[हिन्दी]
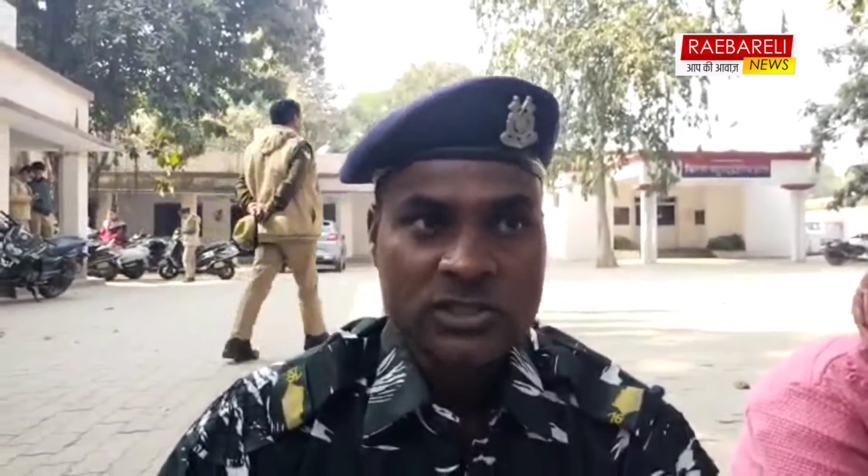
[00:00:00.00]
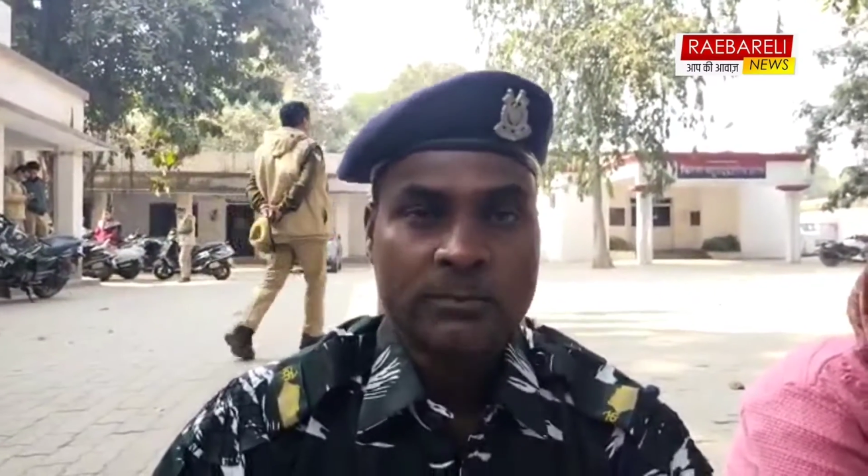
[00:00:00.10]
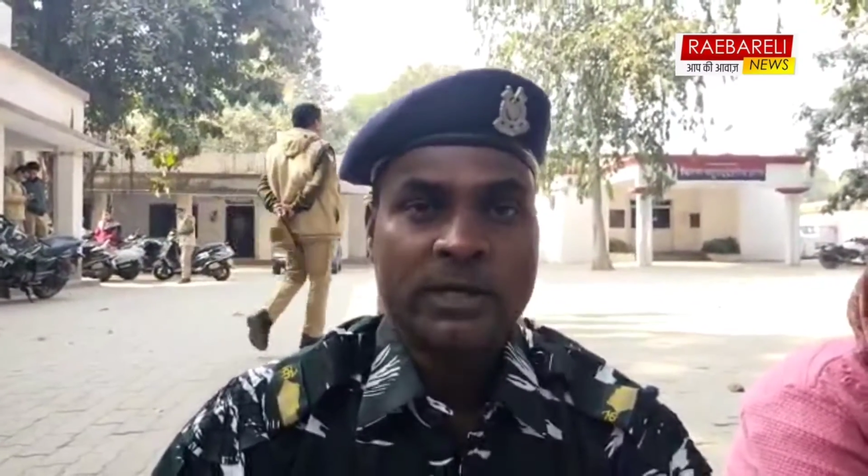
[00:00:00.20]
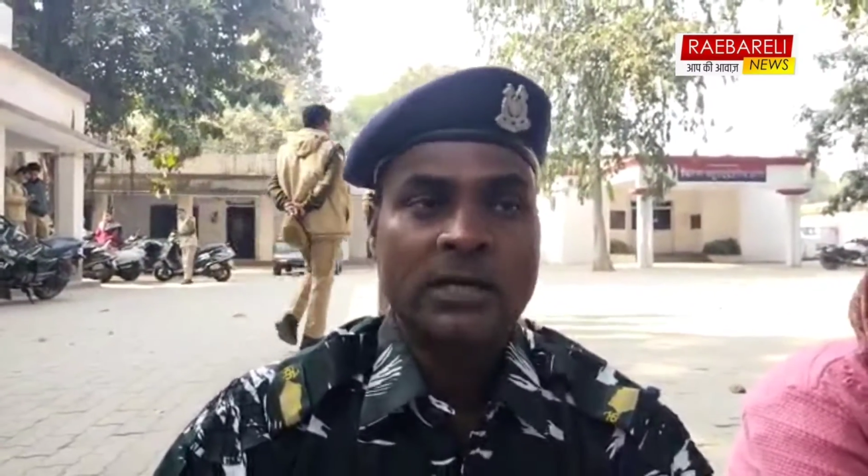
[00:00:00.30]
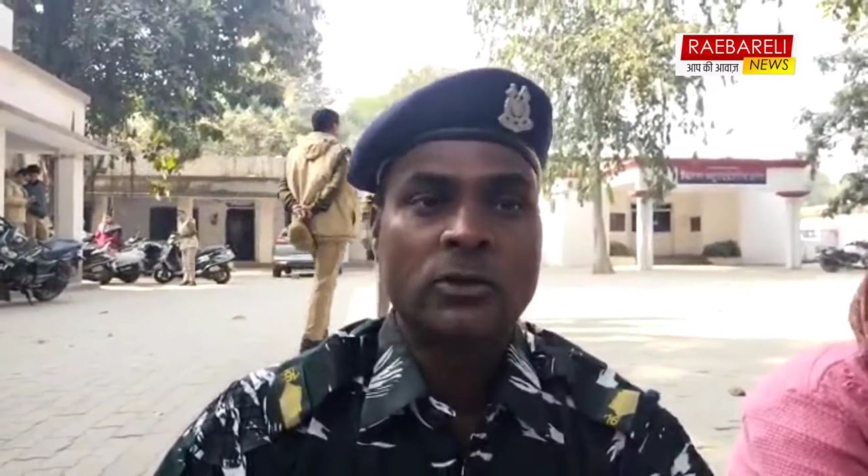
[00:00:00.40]

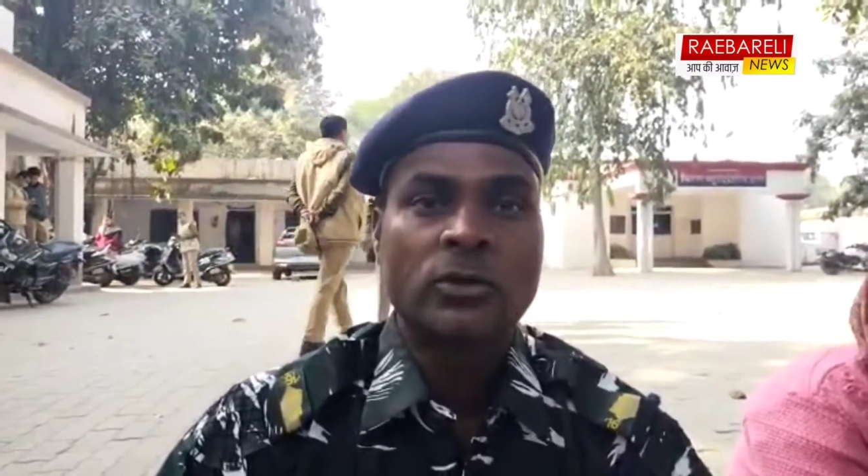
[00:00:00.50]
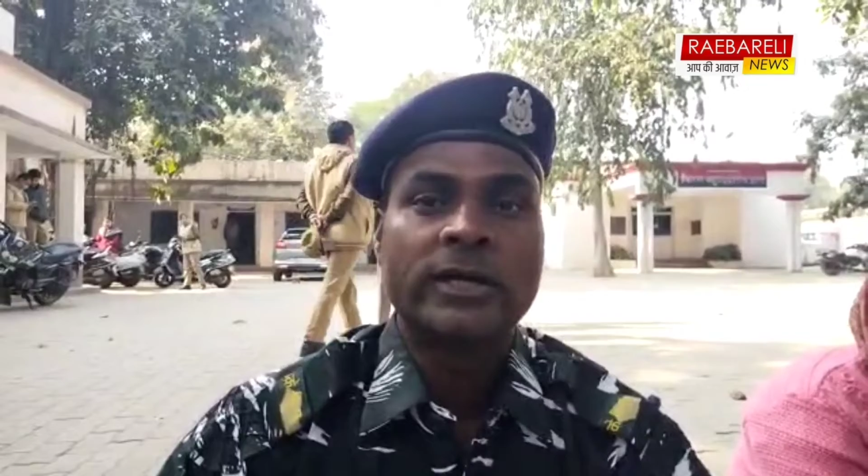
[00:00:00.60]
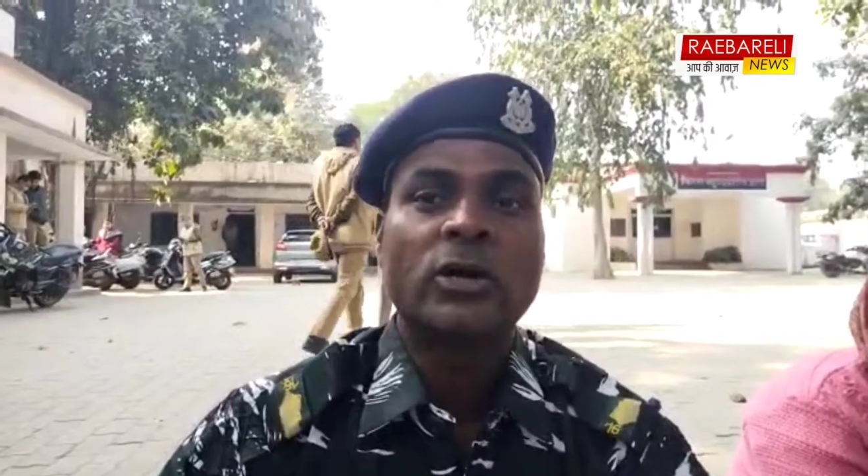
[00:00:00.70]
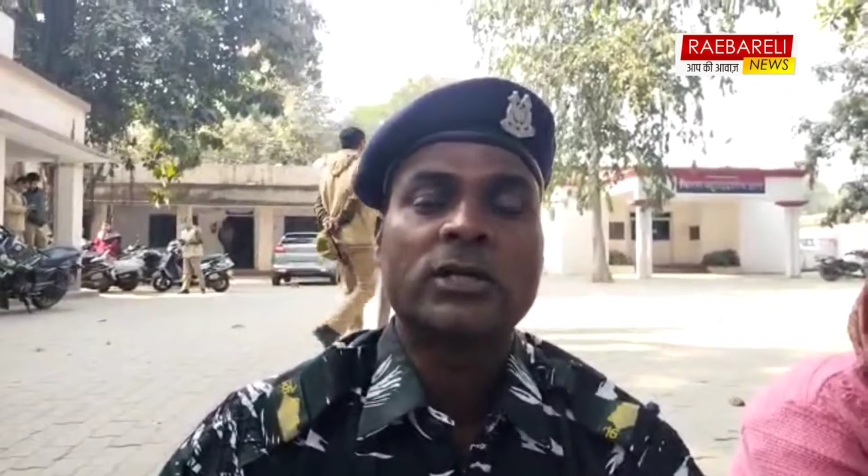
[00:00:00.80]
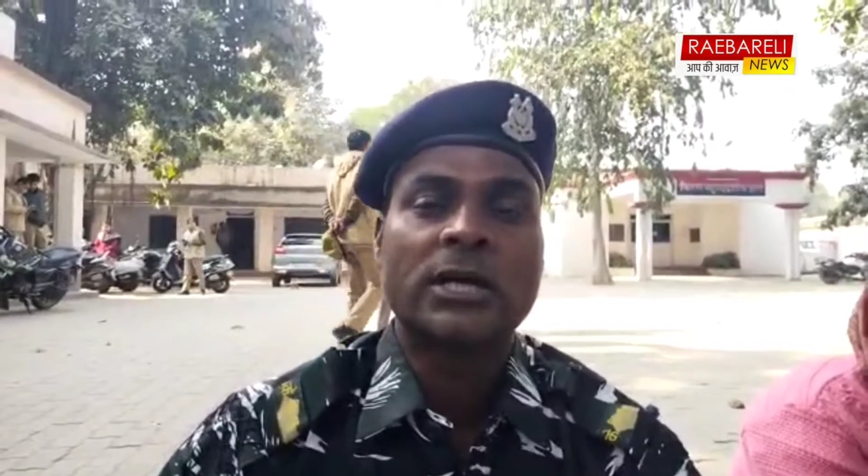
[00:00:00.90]
उससे पहले
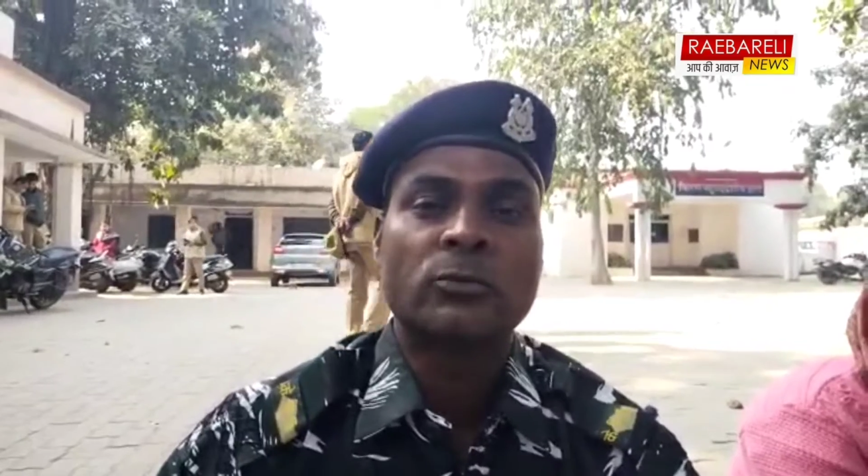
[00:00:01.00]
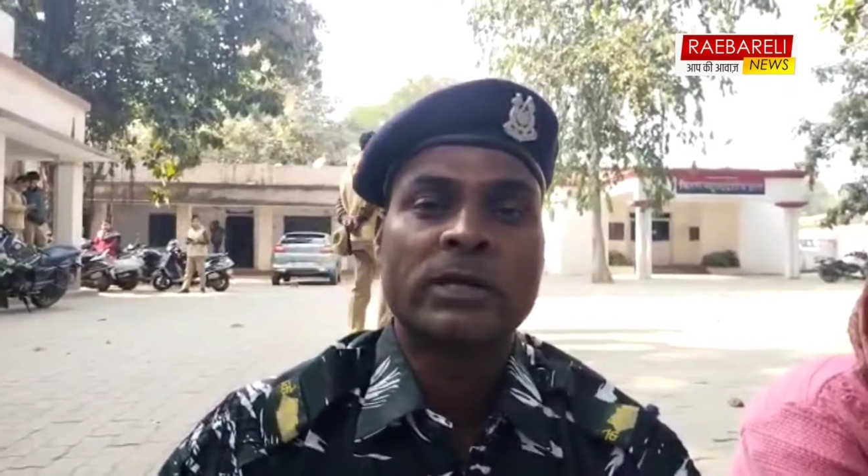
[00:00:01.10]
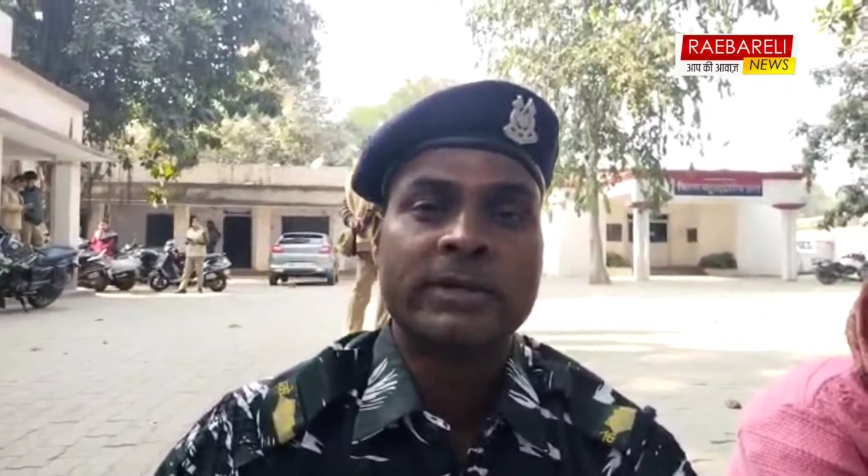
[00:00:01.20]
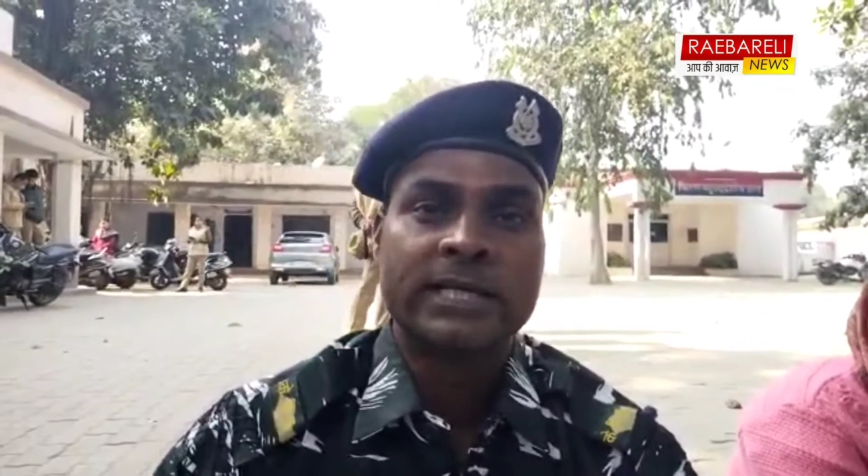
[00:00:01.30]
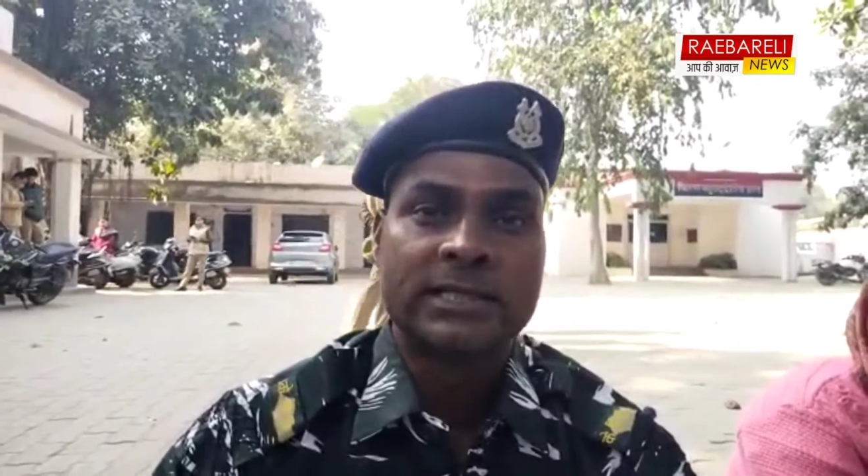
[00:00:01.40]
उन्होंने नौ हज़ार
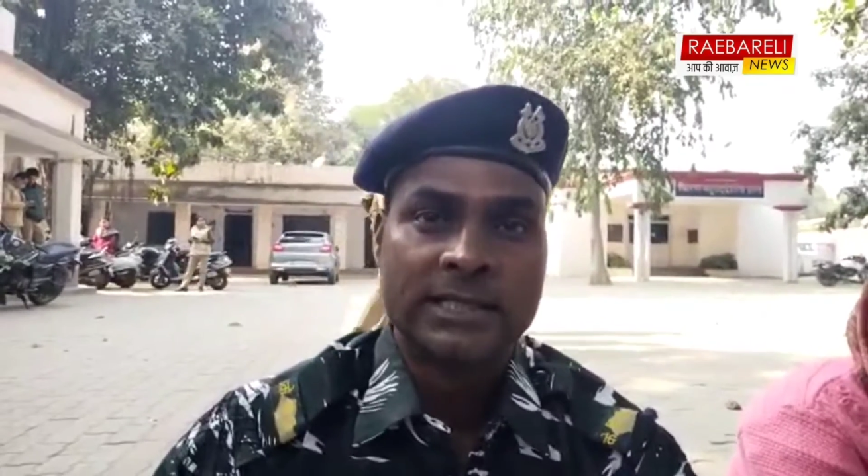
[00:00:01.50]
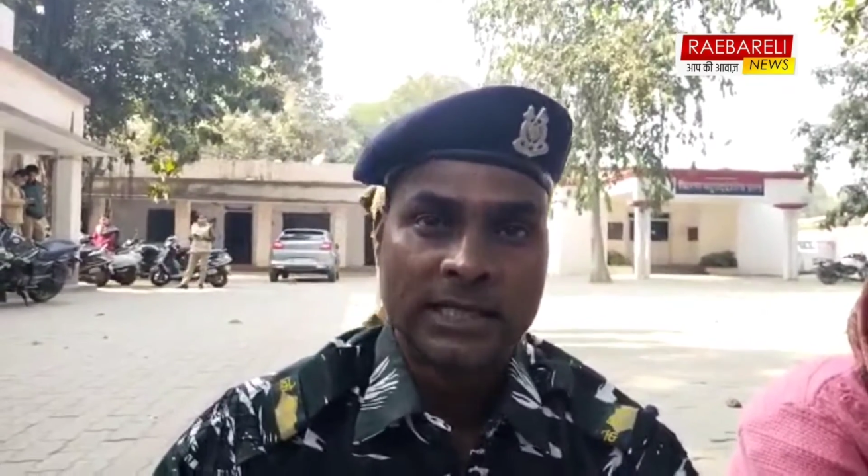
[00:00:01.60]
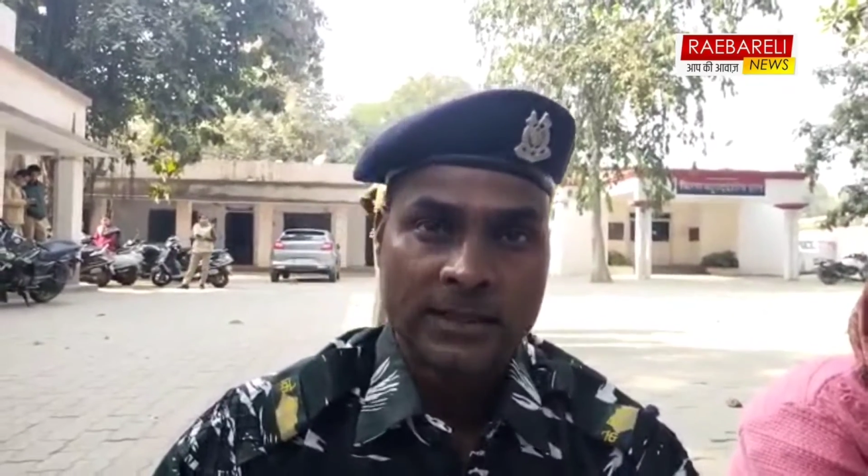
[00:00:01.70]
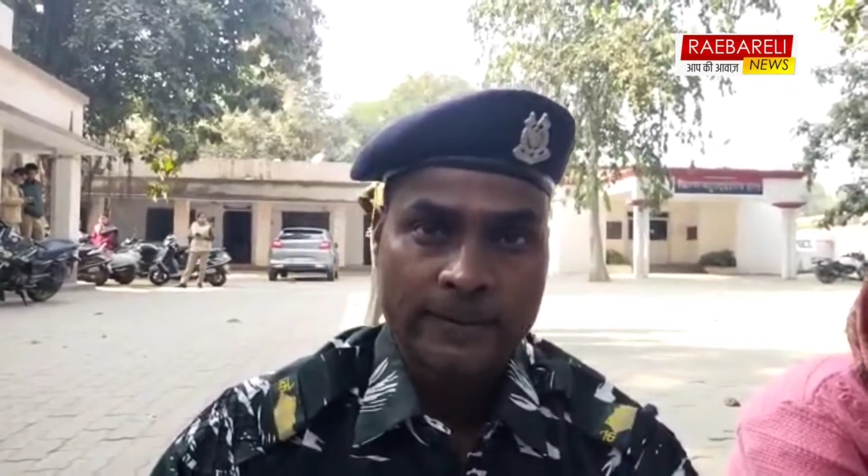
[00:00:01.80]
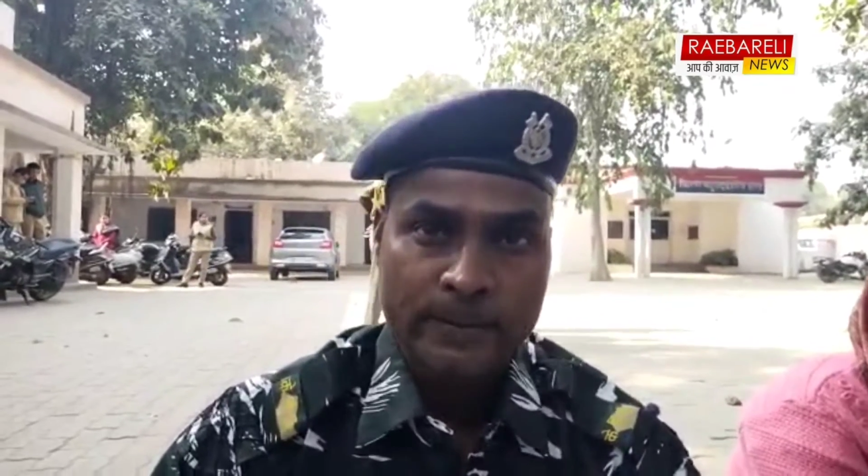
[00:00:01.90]
रुपये मेरे से
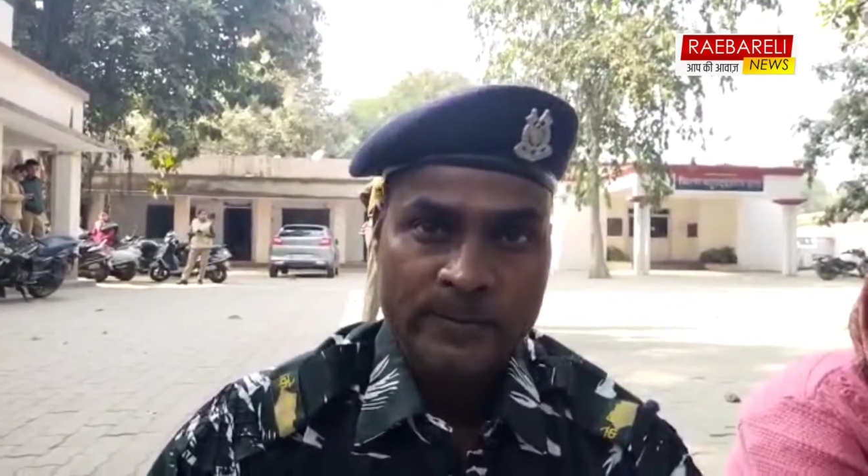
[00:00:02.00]
लिया है